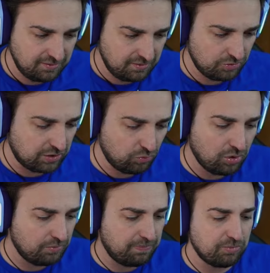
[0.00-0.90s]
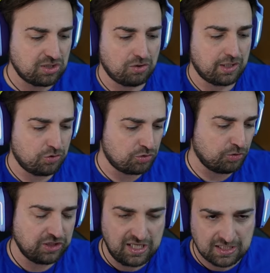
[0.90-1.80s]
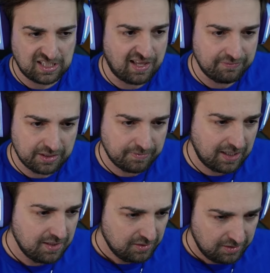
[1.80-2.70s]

o sea, tú vamos a coger dos botellas grandes, ¿vale?